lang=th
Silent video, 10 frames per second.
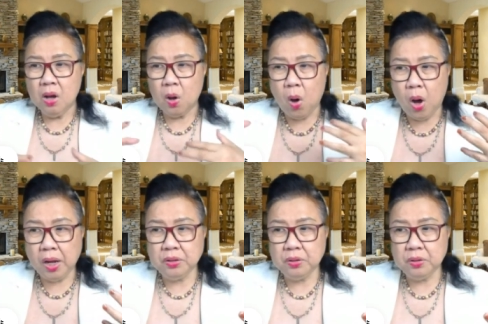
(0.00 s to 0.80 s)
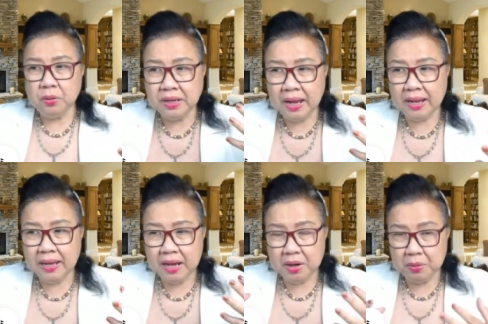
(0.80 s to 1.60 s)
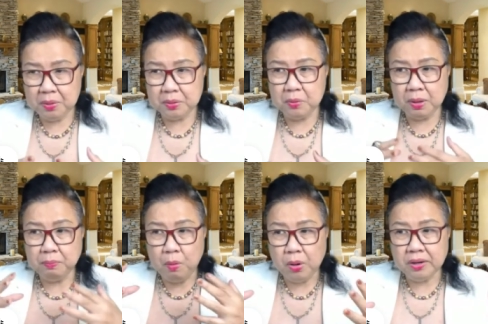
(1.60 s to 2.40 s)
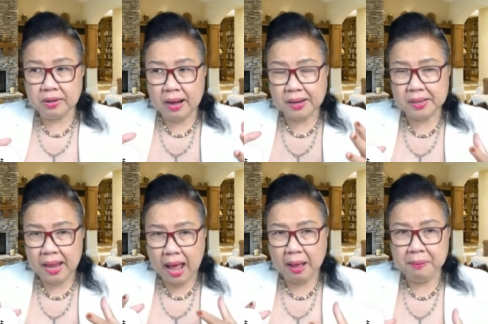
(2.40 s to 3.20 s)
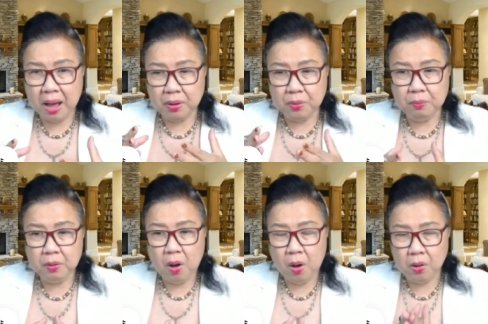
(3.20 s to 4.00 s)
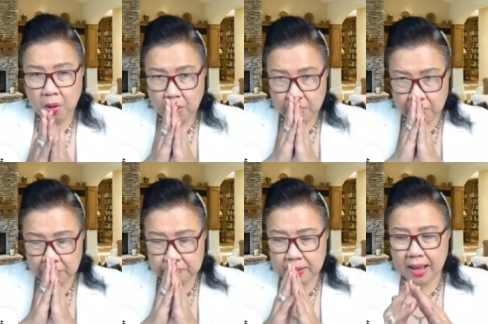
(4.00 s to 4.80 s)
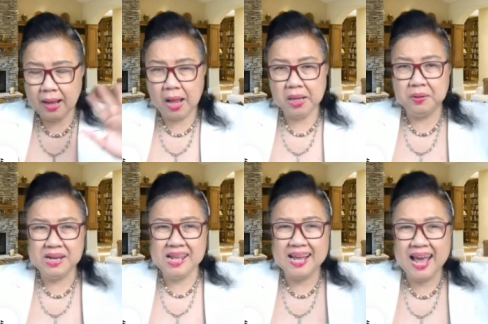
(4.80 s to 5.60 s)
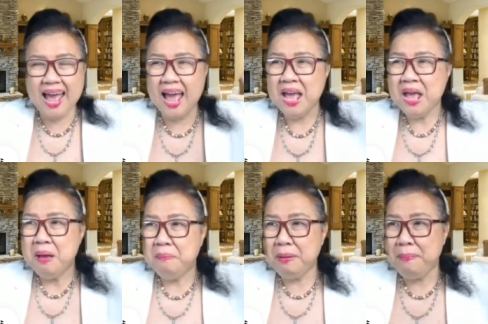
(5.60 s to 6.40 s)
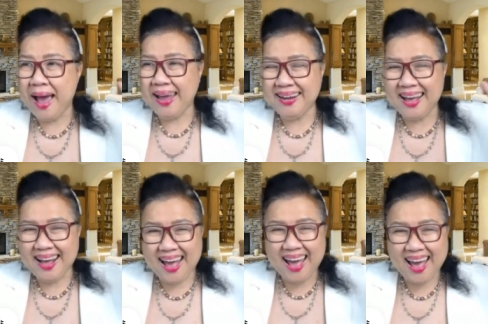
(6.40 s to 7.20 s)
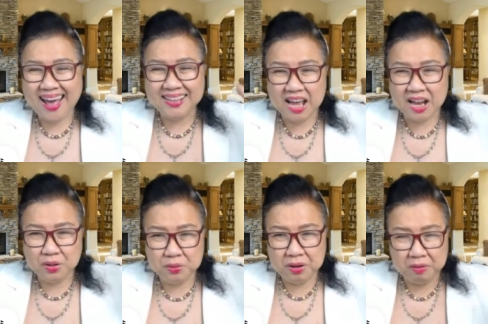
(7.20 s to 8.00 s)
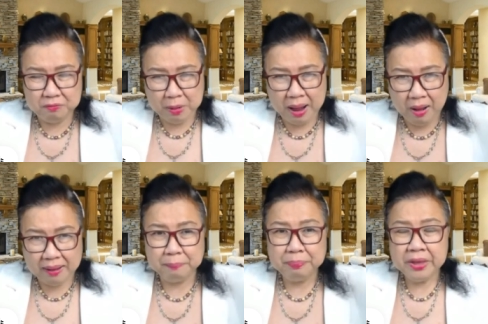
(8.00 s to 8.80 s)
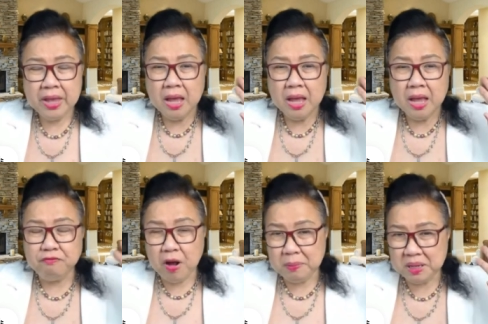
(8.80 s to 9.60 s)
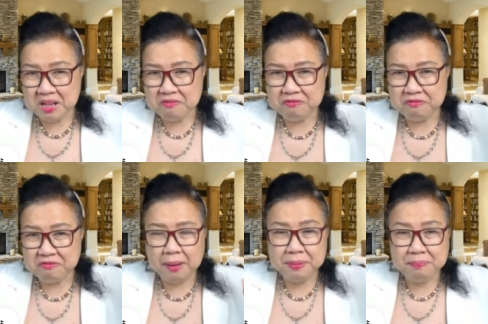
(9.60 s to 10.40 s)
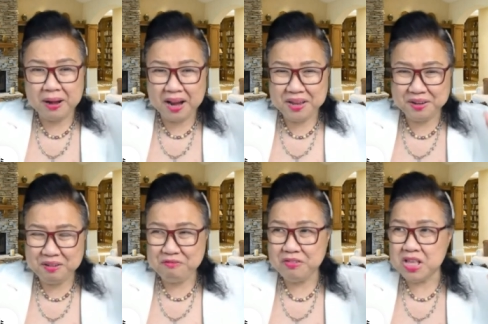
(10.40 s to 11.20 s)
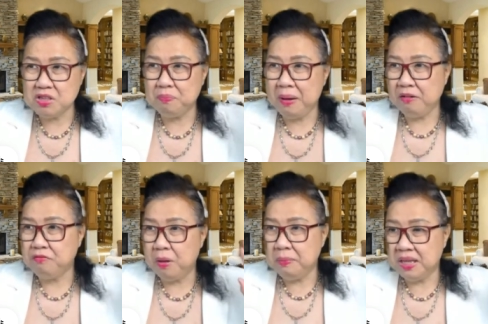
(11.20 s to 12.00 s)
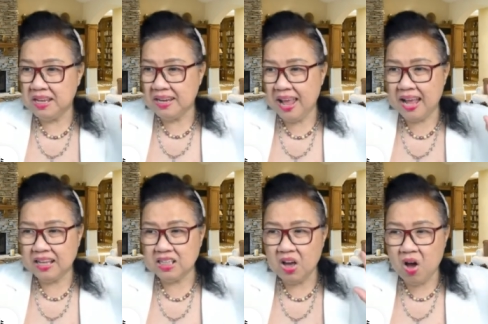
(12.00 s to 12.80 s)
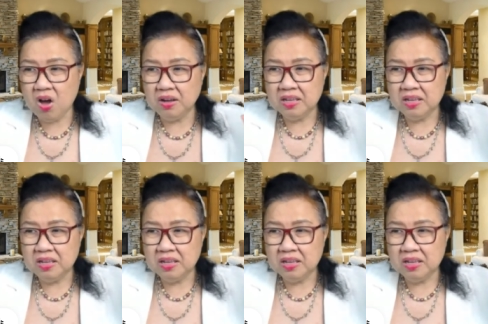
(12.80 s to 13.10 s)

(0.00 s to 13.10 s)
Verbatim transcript: ขอให้ทุกคนเฮงๆรวยๆบุญรักษาพระคุ้มครองขอบคุณมากค่ะสวัสดีค่ะบ๊ายบายนะคะจากทุกช่องทางแพลตฟอร์มสีฟ้าพี่ปลา Healthy Fish แพลตฟอร์มสีแดงช่อง